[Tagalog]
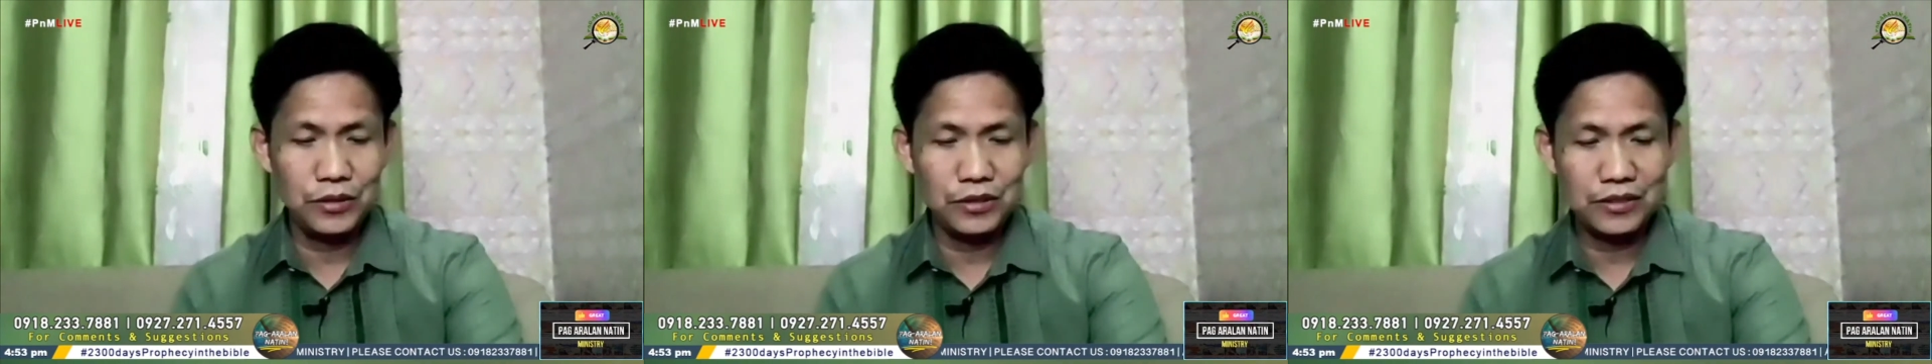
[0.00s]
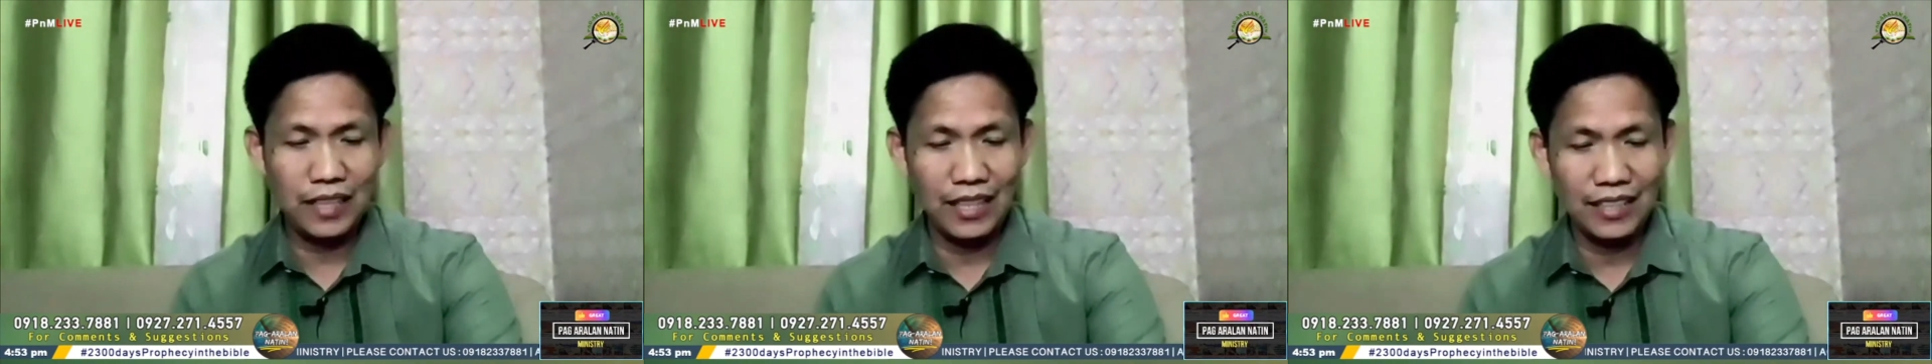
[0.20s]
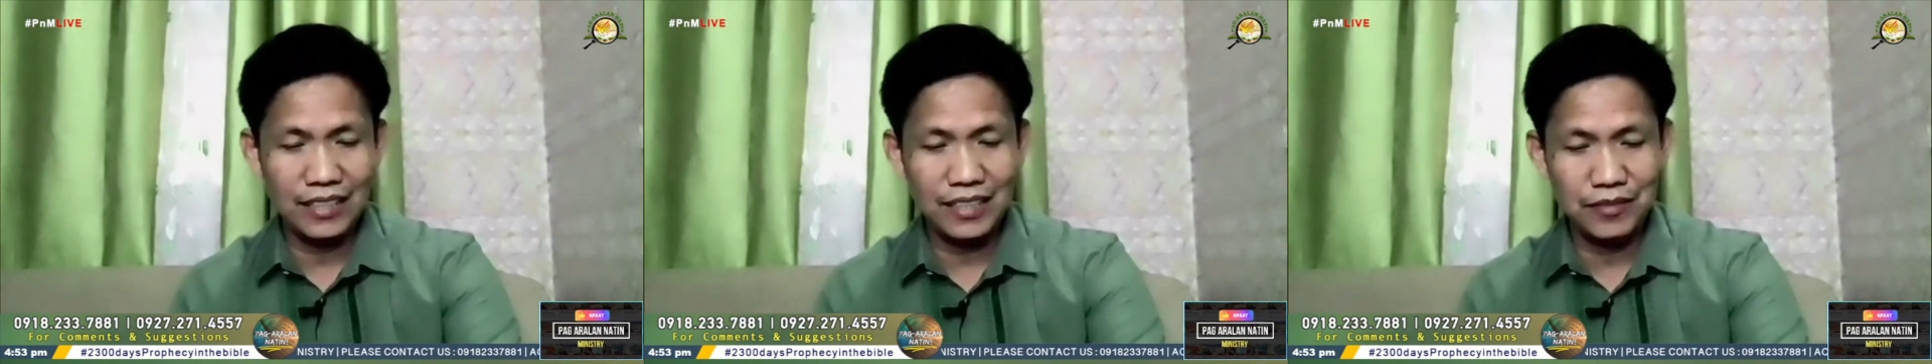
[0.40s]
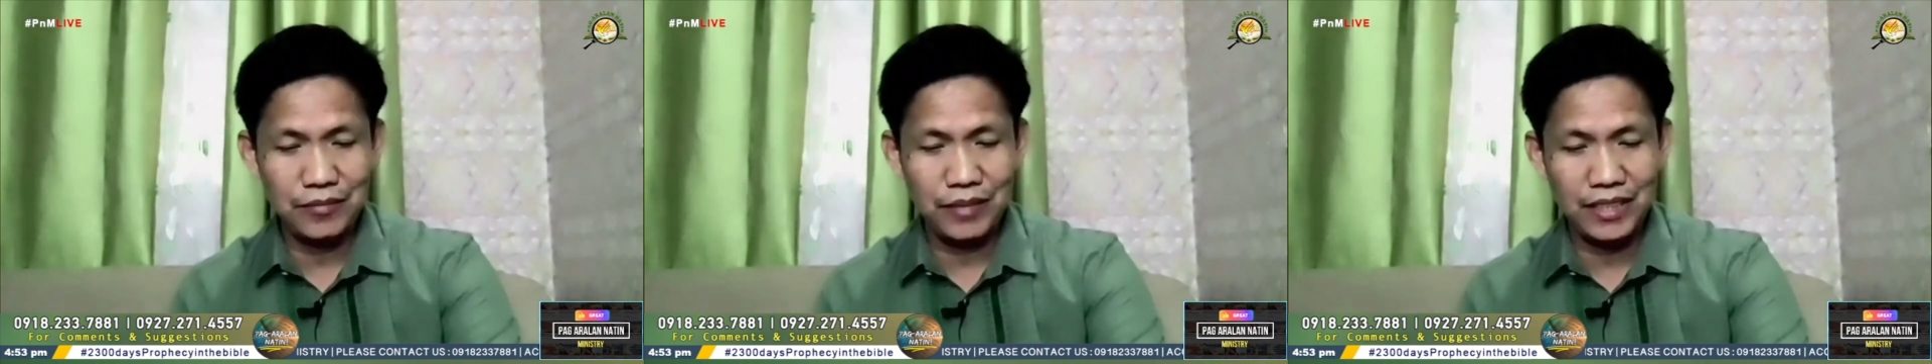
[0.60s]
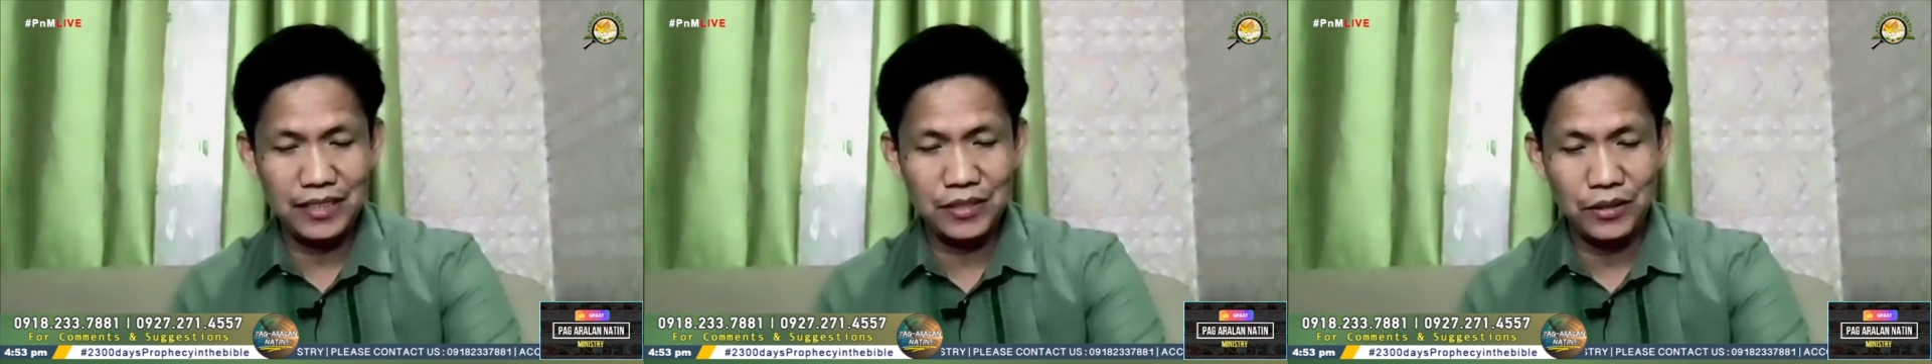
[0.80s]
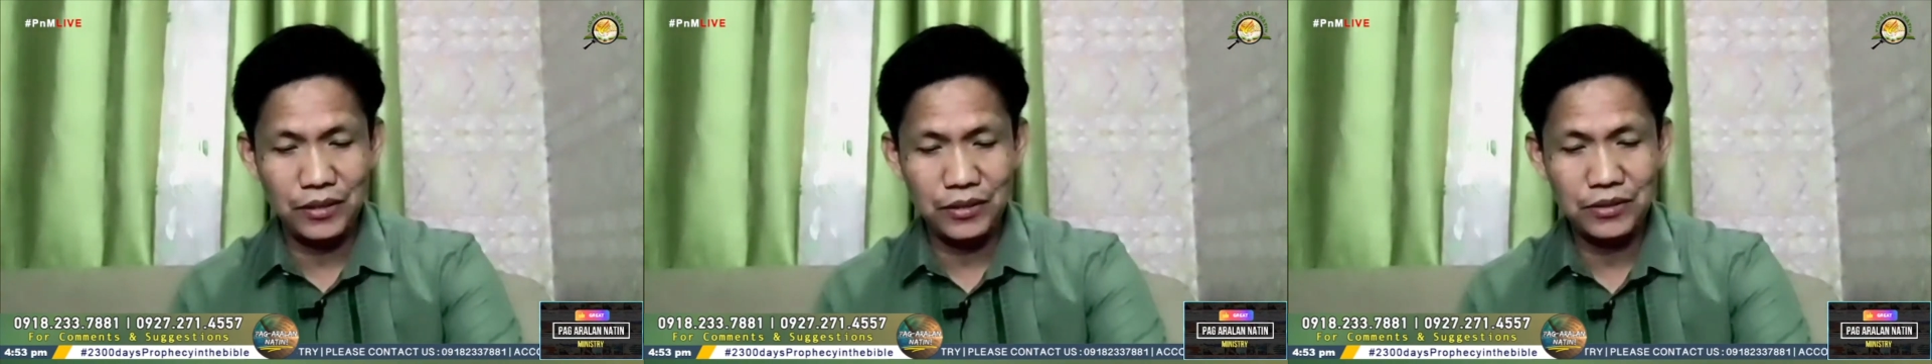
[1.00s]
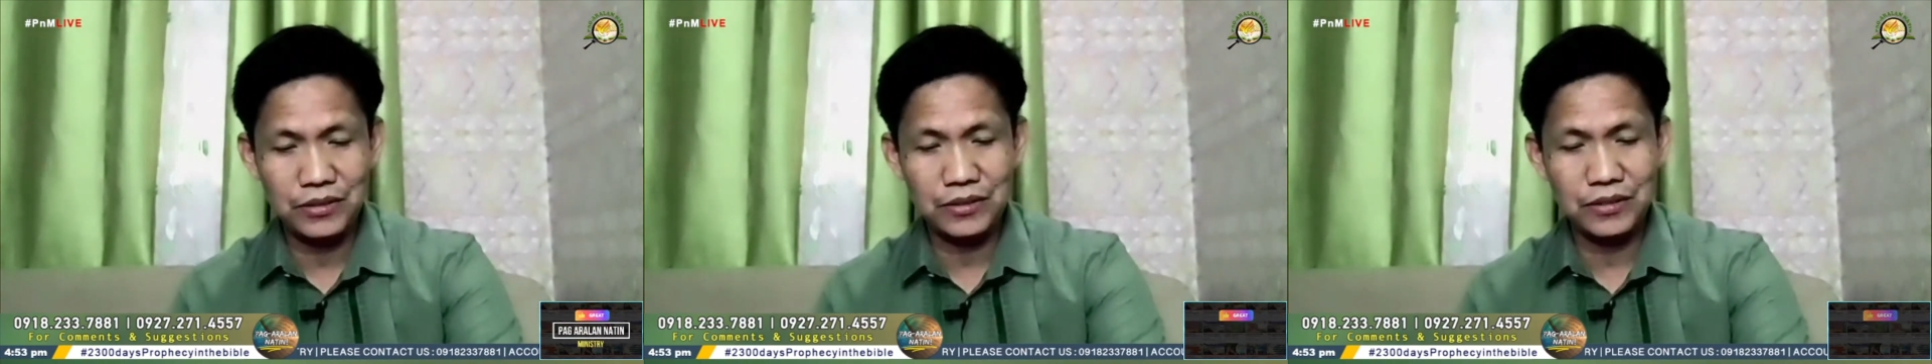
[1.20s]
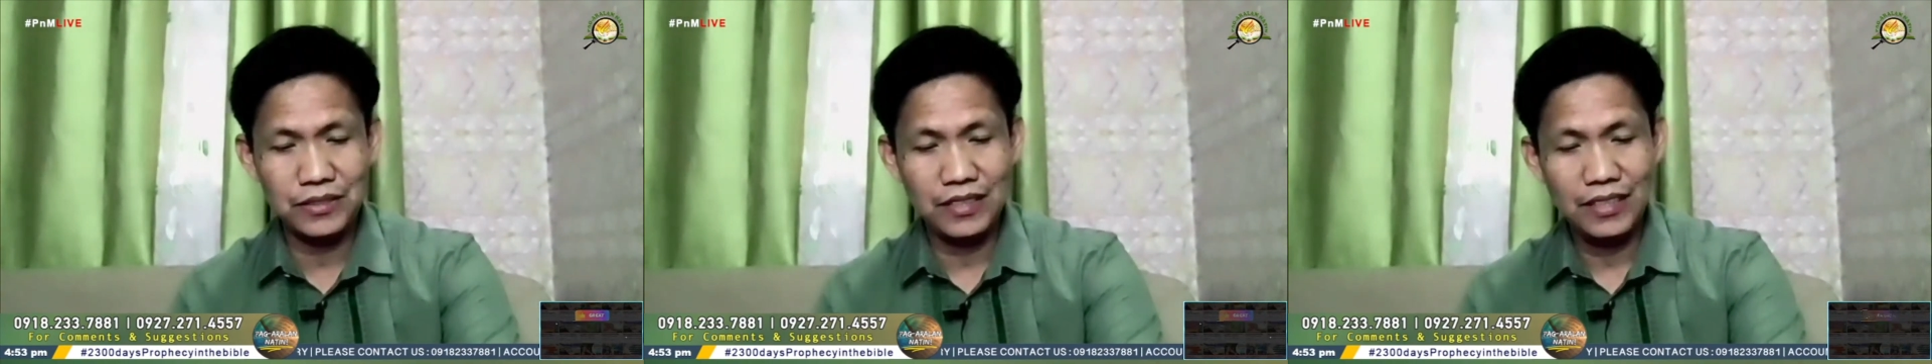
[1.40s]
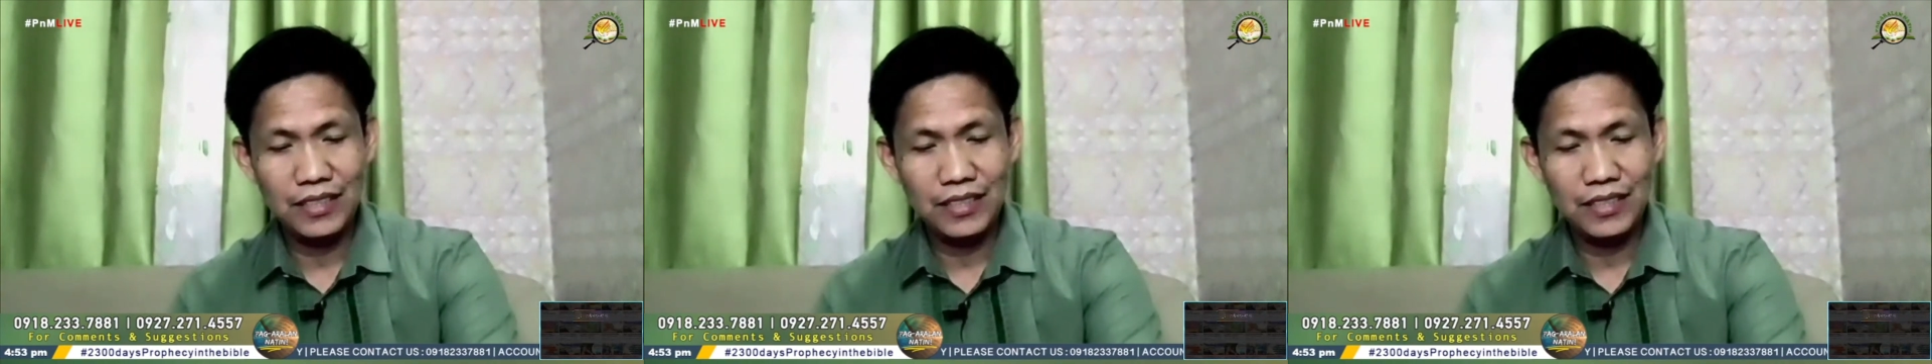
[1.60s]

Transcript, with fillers: yung talagang may Diyos.